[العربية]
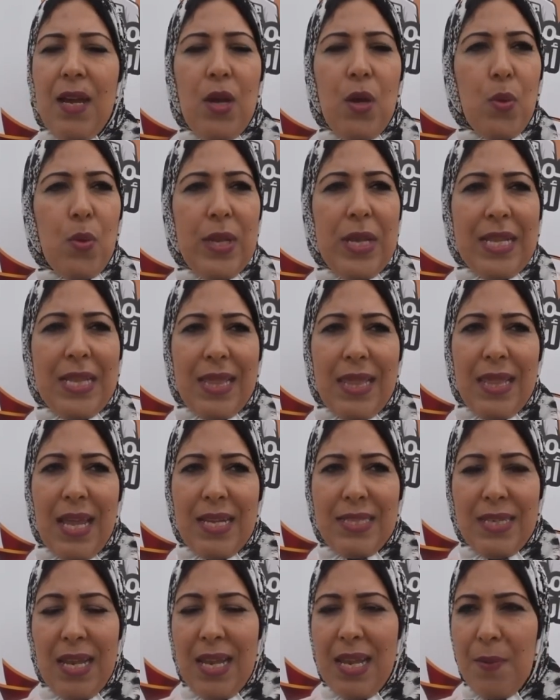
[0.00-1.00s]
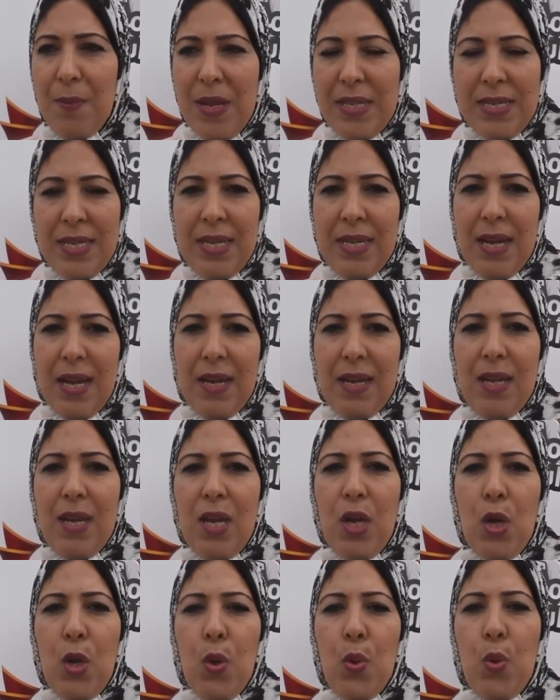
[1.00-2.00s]
واللي طلعت على المدينه
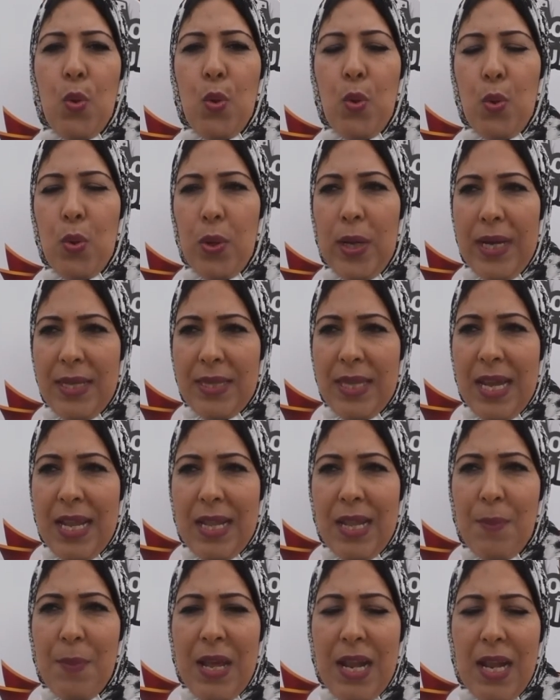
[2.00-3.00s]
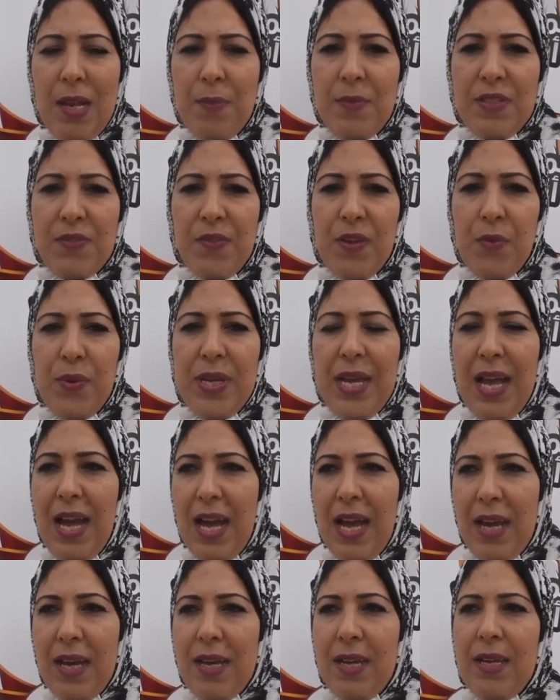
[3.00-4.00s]
وعطات المراه المسفيوية
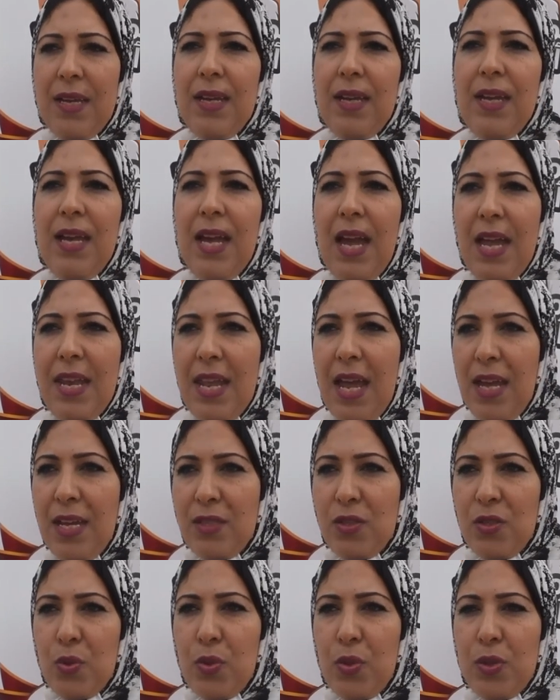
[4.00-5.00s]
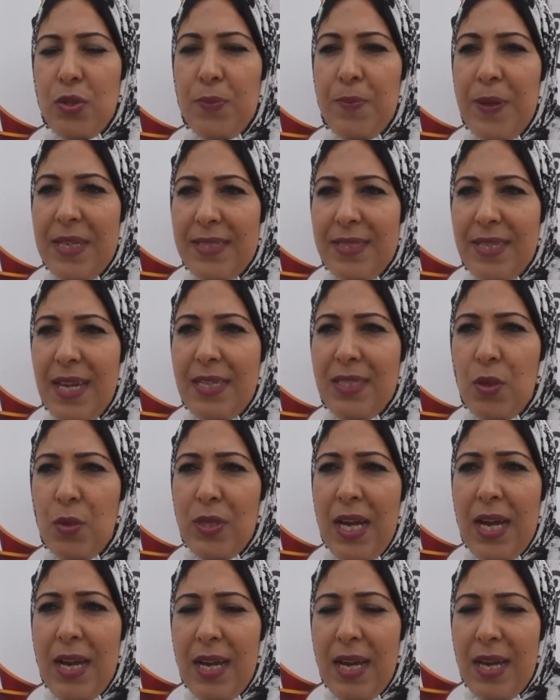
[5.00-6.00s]
حق انها تبرز ذاتها
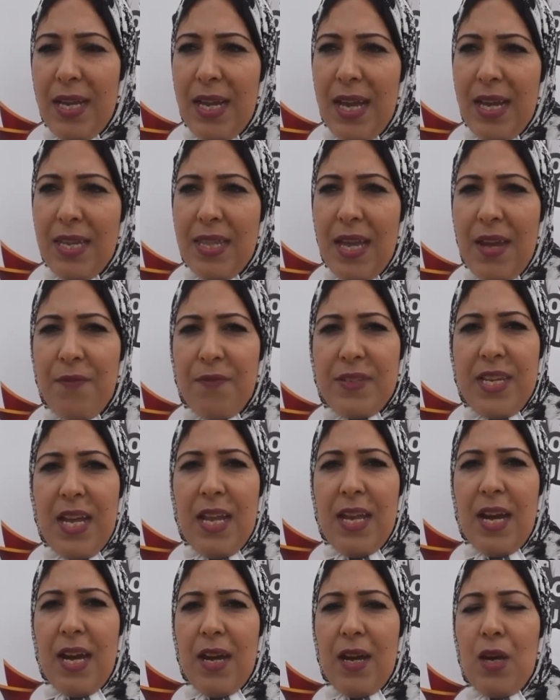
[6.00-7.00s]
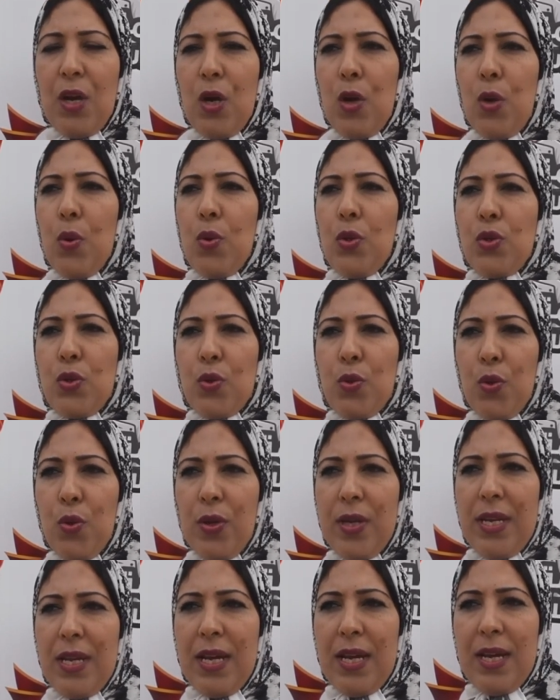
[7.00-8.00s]
وتحقق الاهداف ديالها
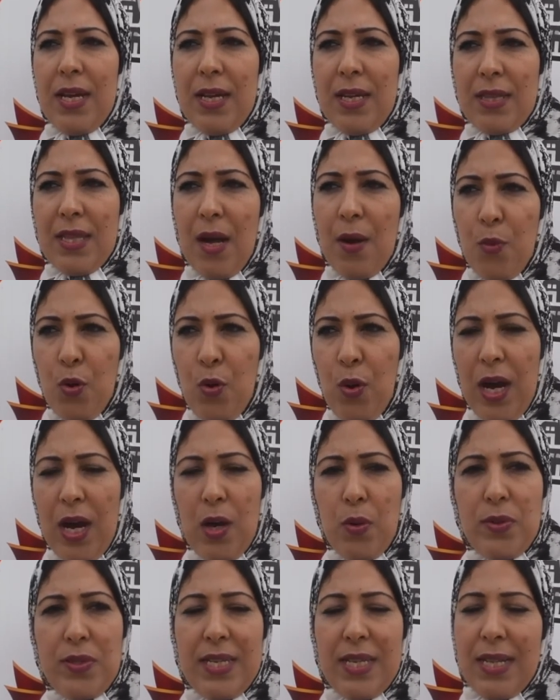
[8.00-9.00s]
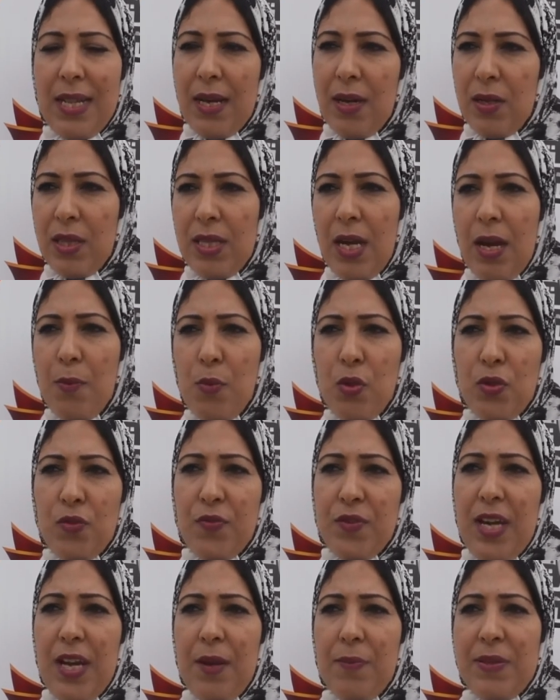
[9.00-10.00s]
وتكون آه، طموحه وتزيد القدام
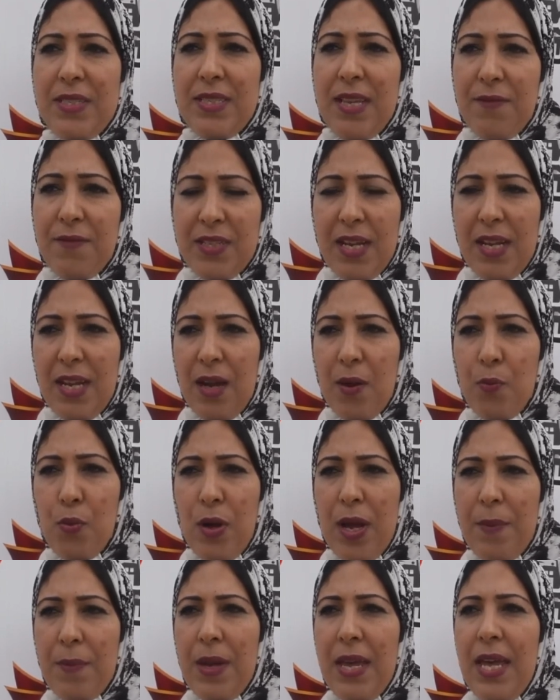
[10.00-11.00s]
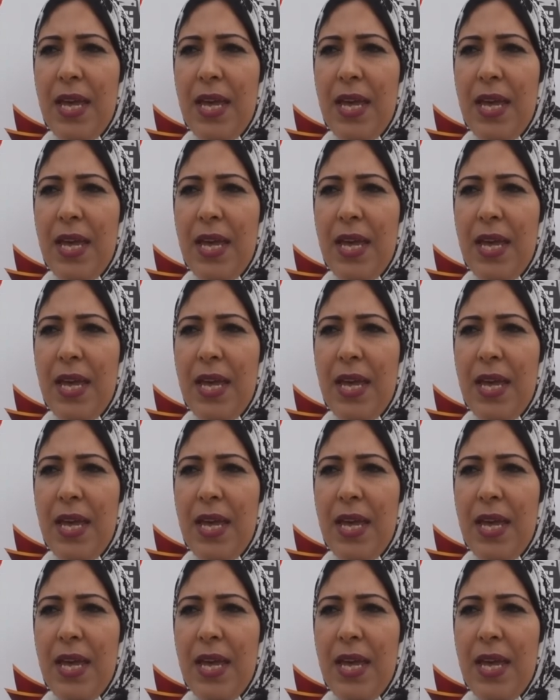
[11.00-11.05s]
وتفتح بزاف ديال الابواب